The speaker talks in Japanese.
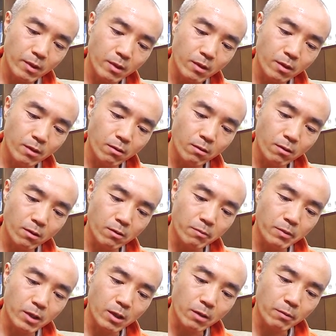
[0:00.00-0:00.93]
なんとなく
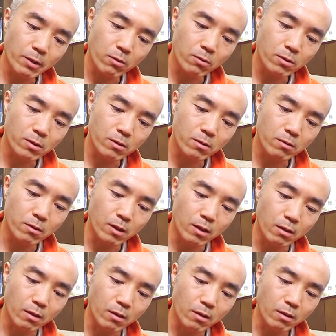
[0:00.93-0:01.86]
見た目美味しそう
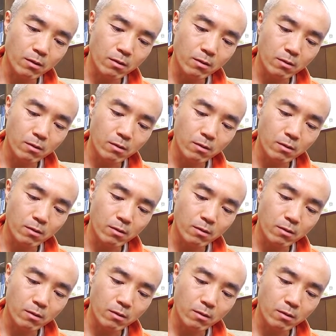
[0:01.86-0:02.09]
だね、